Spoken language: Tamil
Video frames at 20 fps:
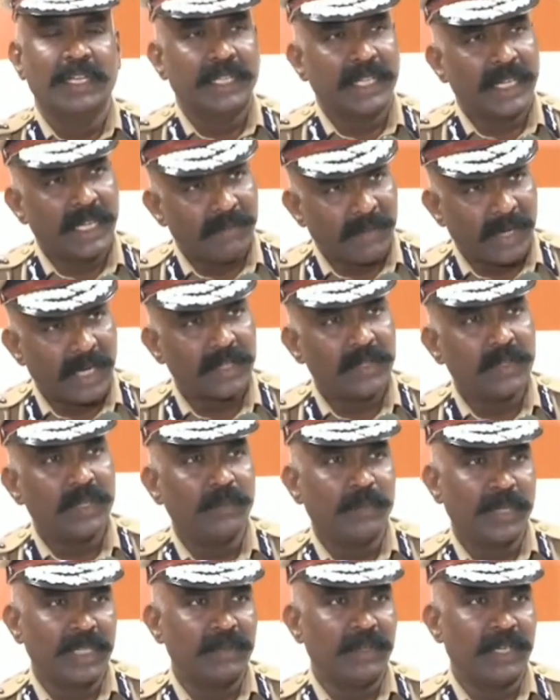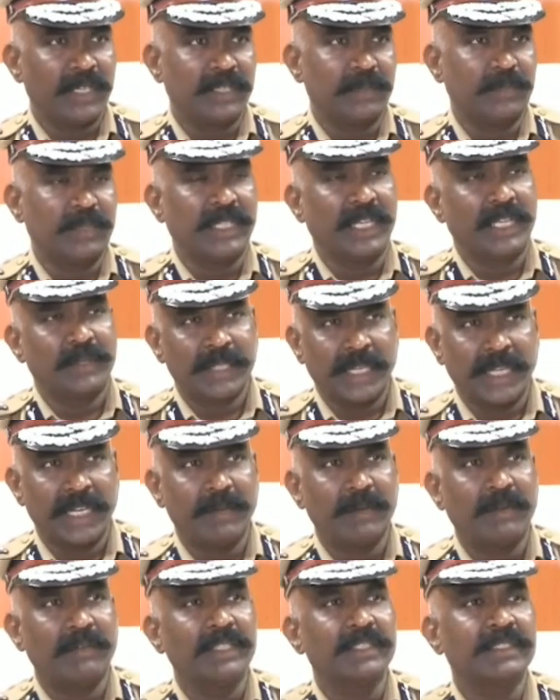நிறைய வழக்குகளும் பதிவாகுது இப்போ
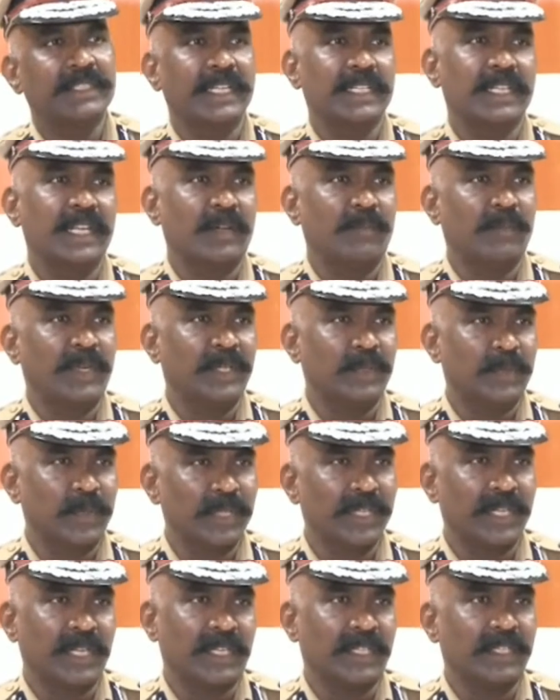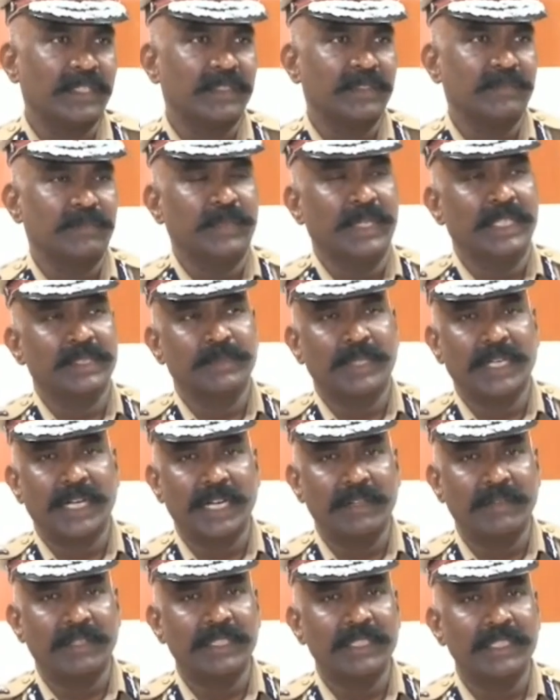தைரியமாக வந்து ஸ்டேஷனில் கம்ப்ளைண்ட் கொடுக்குறாங்க ப்ளஸ்
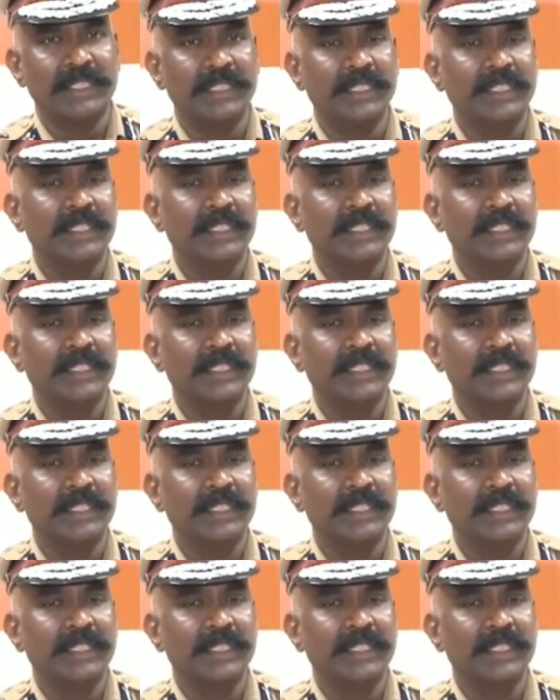முன்னாடி வந்து